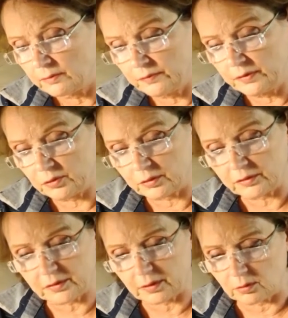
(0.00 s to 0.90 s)
wie
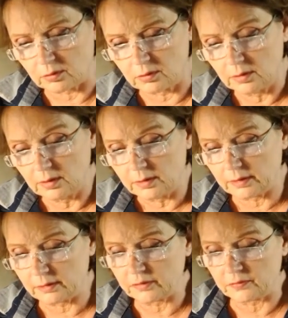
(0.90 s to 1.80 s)
sonst auch,
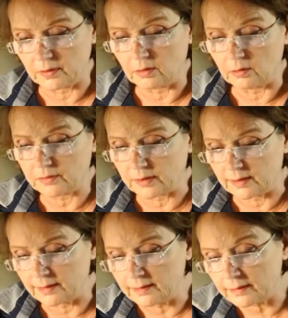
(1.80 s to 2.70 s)
denn es war auf
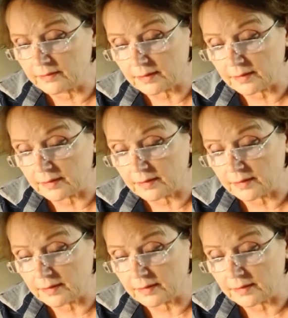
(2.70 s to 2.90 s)
der anderen